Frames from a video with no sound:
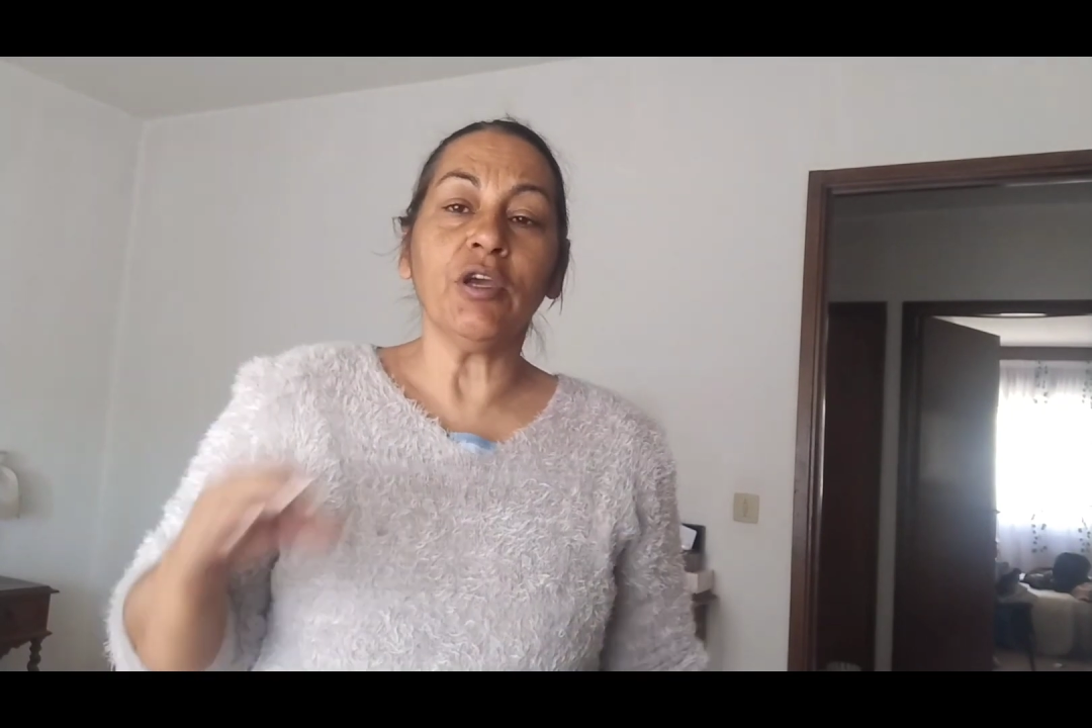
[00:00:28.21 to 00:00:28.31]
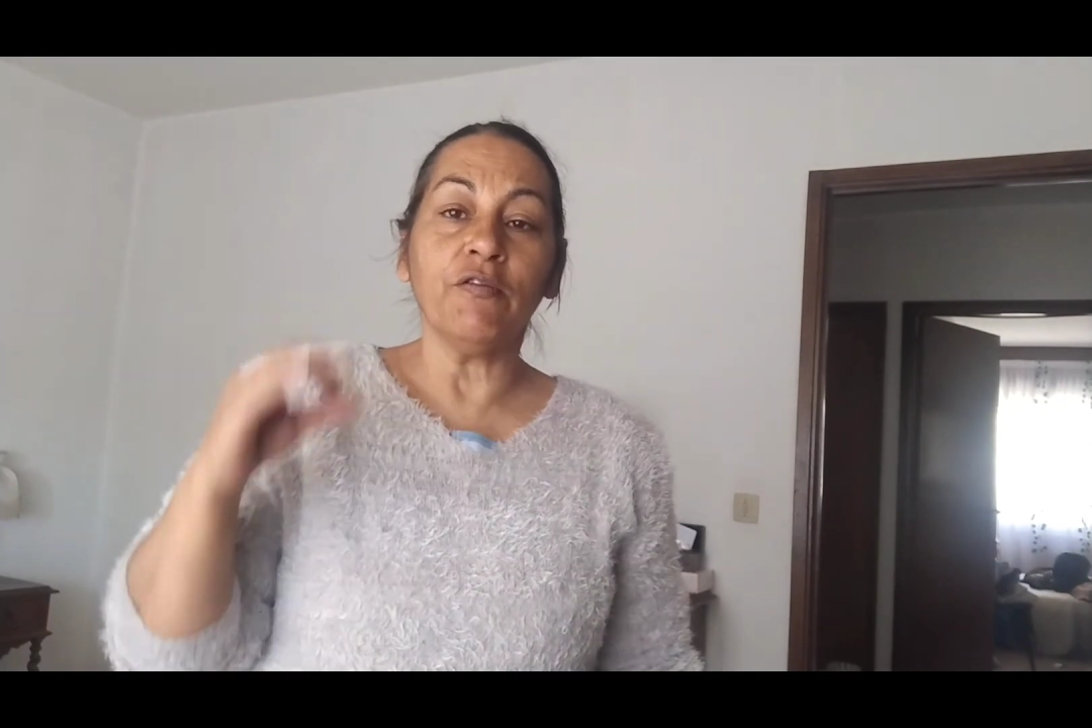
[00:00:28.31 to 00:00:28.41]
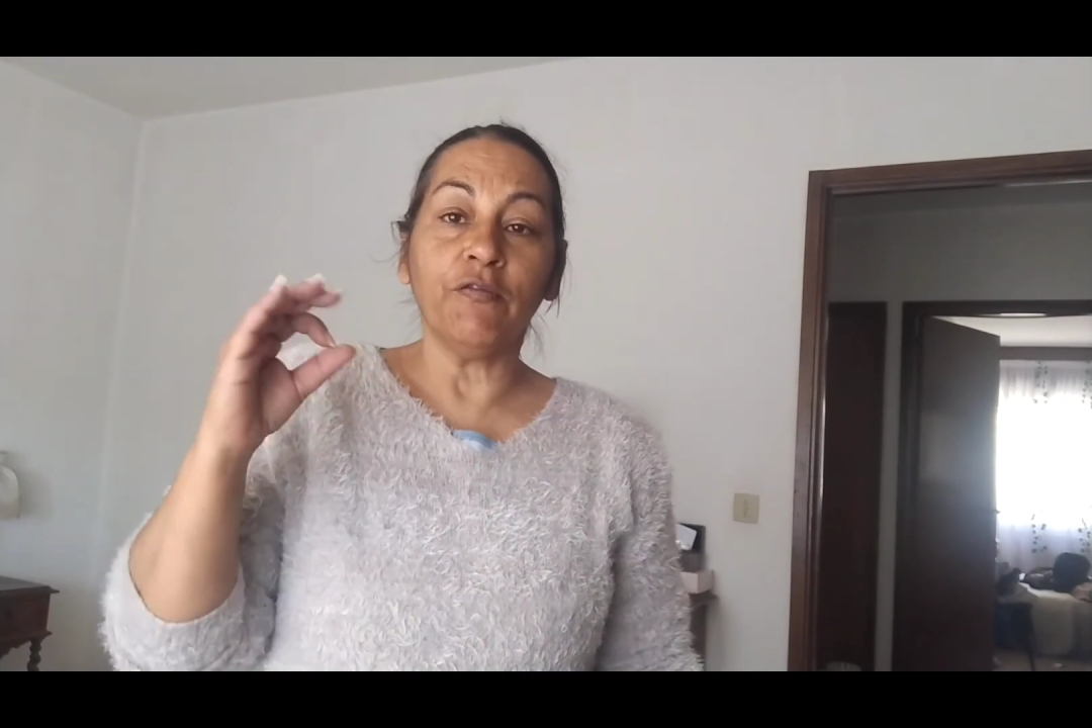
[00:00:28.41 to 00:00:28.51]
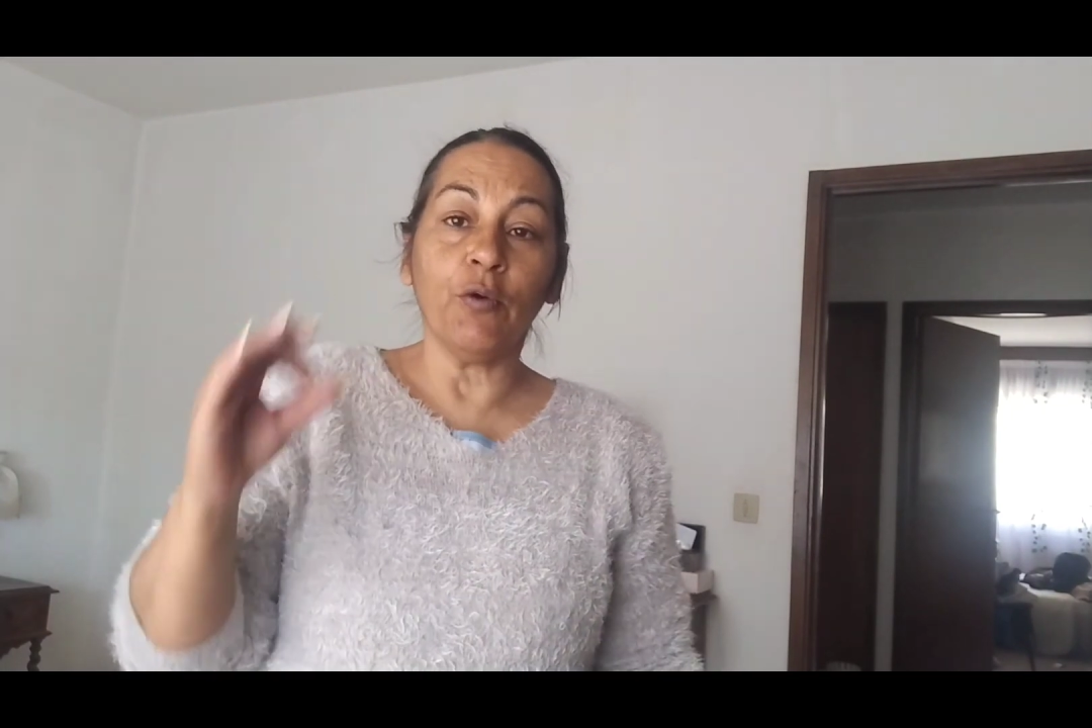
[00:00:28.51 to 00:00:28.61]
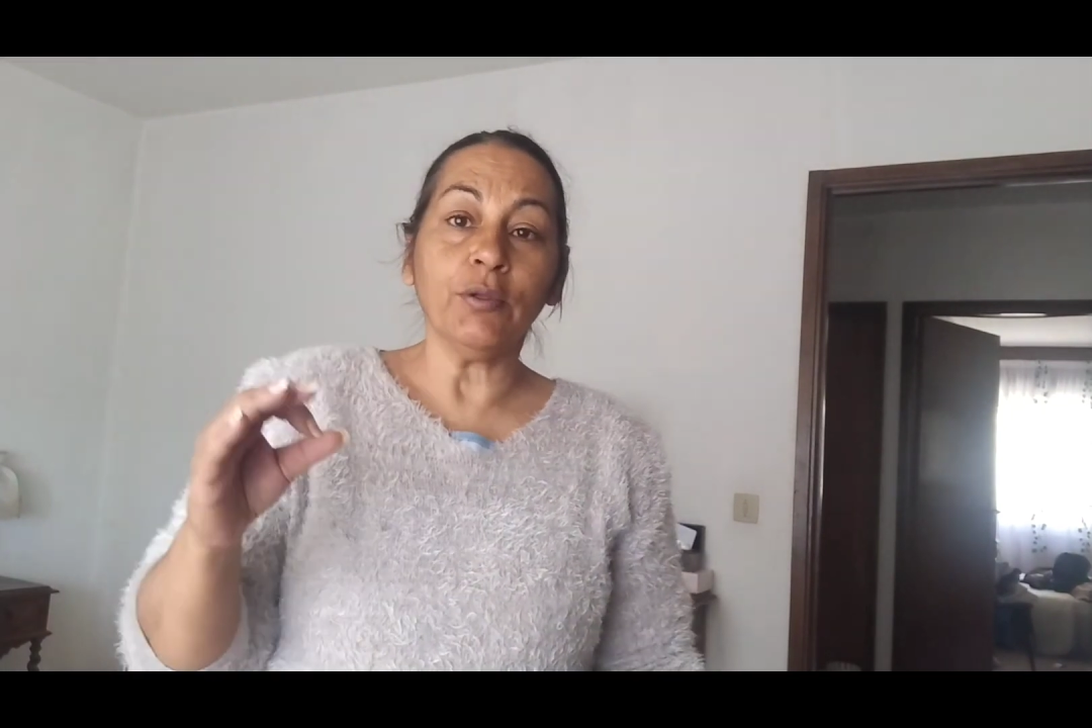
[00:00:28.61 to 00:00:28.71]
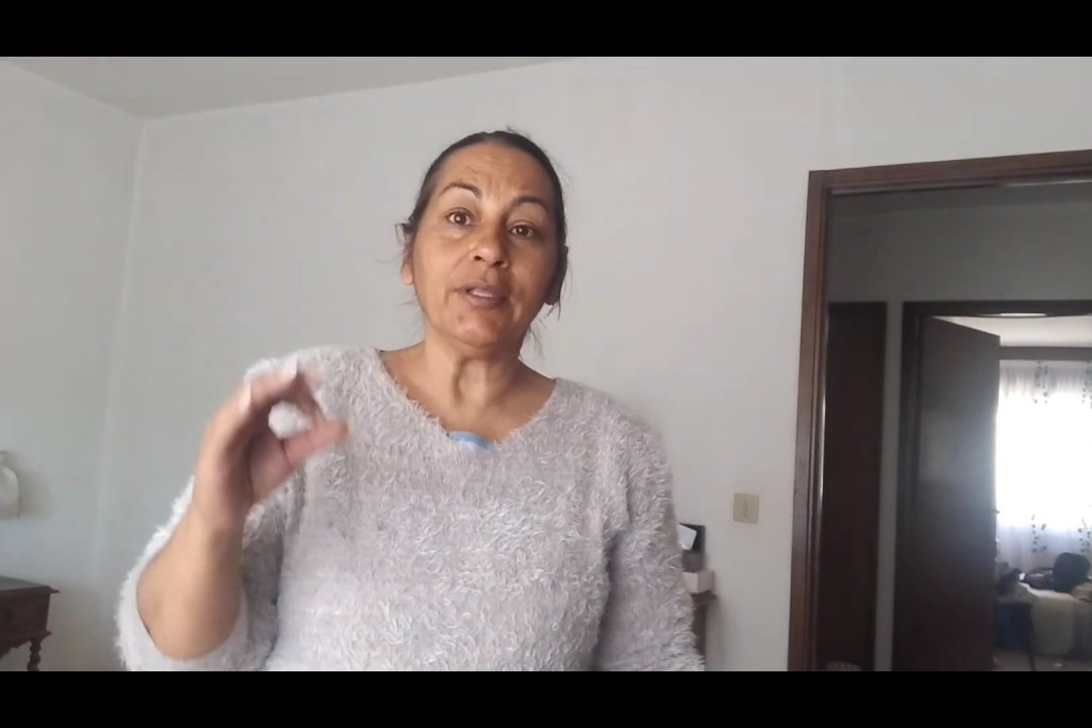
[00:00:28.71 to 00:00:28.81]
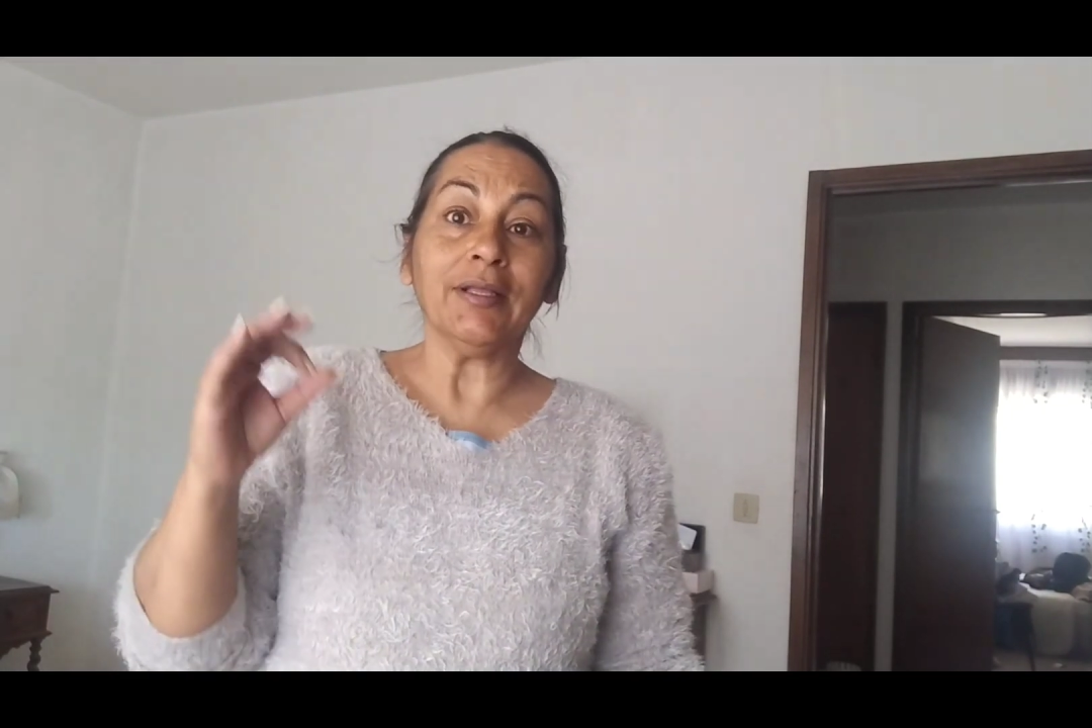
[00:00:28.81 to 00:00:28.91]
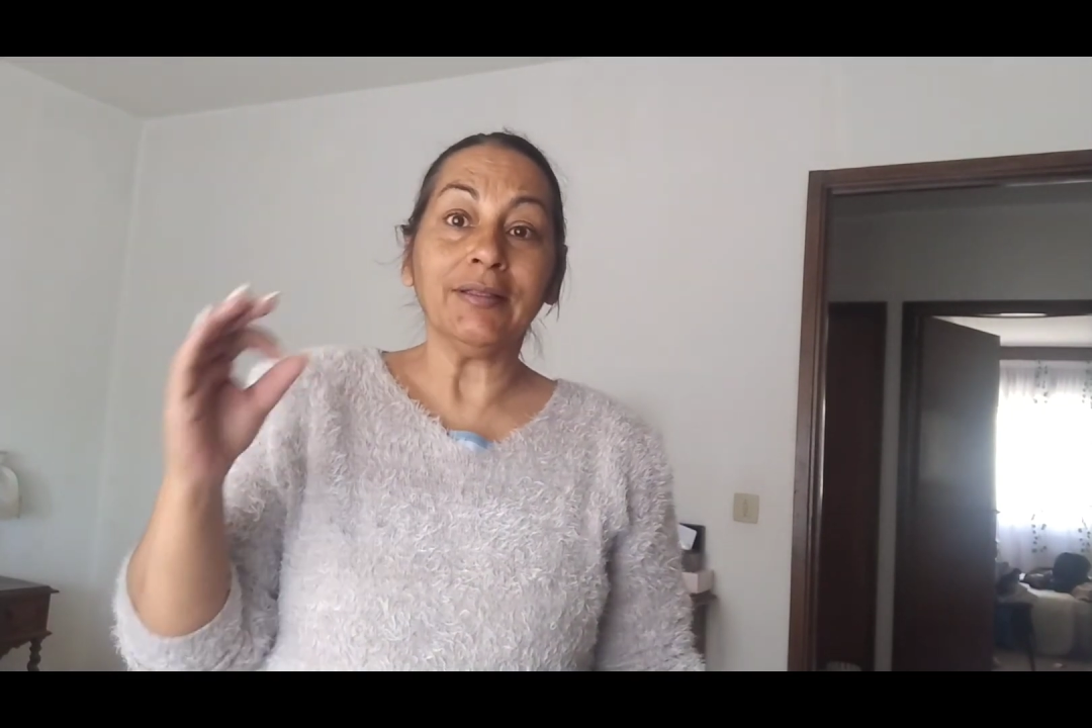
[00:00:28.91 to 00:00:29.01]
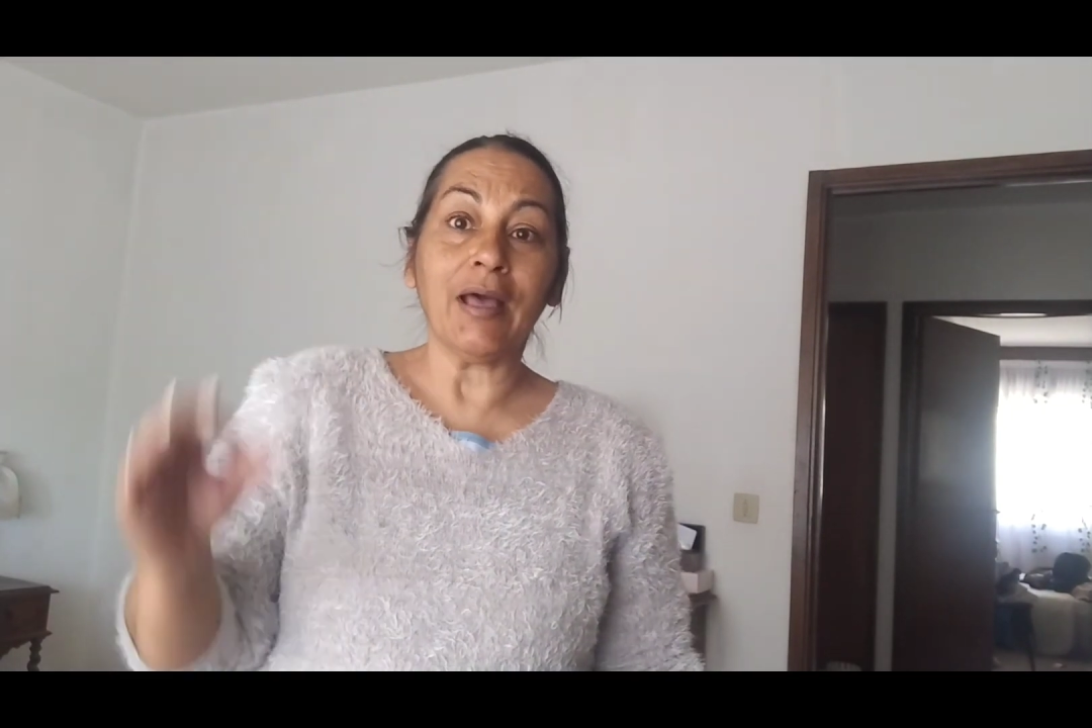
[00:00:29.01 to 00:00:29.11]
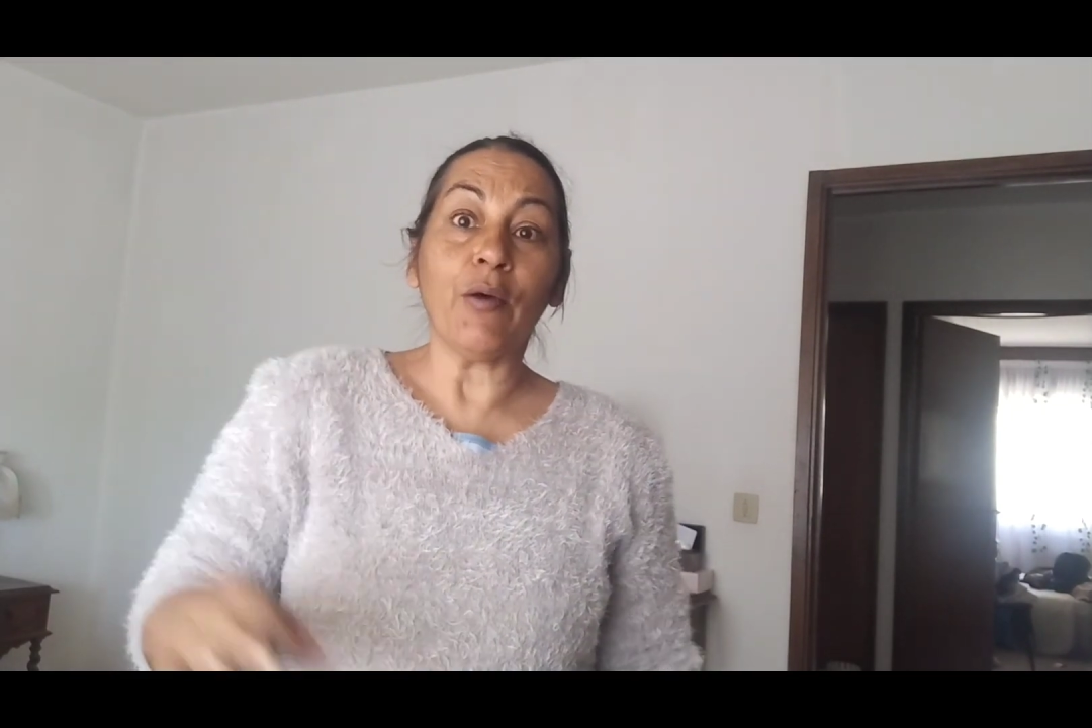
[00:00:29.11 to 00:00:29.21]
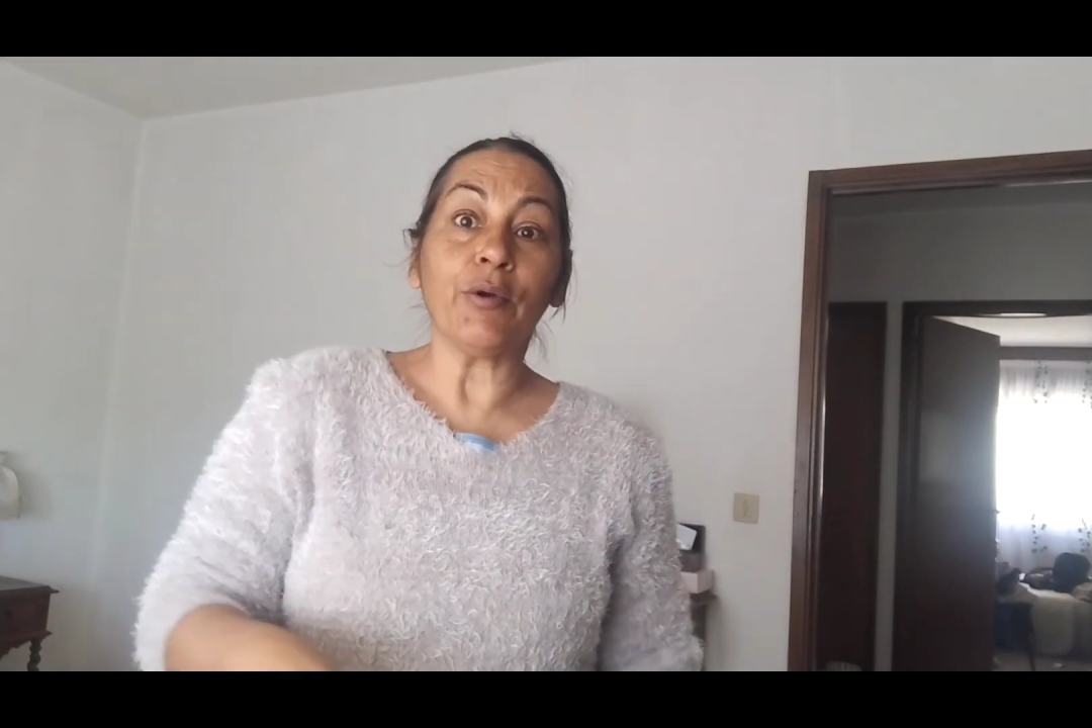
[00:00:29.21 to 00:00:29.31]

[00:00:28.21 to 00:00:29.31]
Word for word: eu vou tentar